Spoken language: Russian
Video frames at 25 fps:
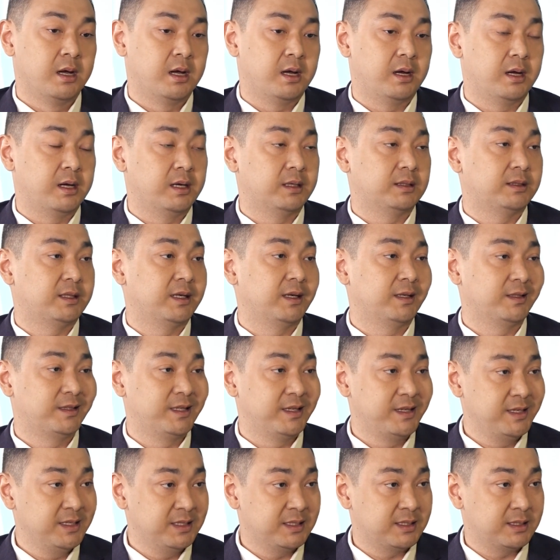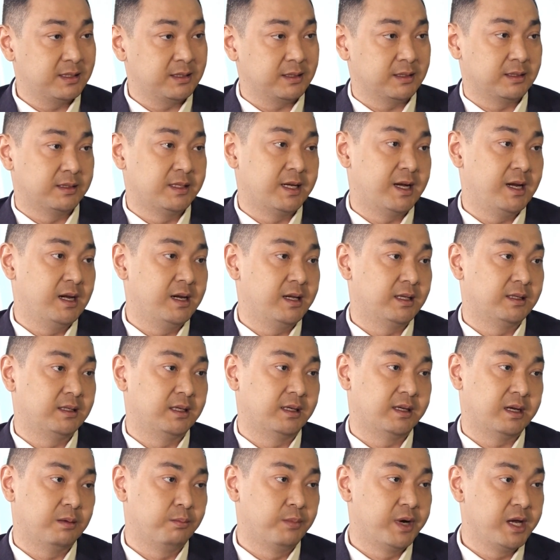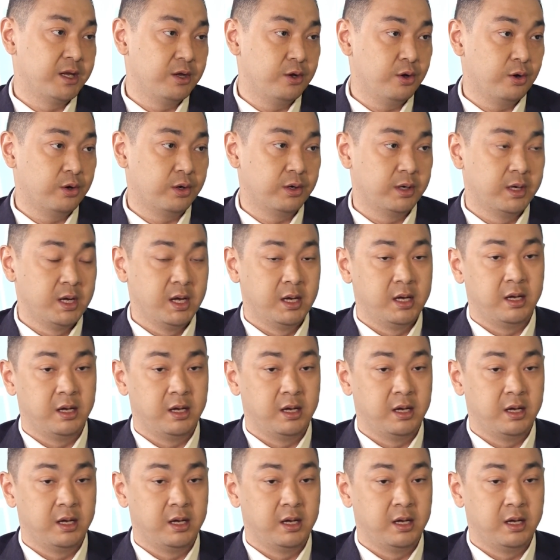а, тракторист, далее это комбайнер,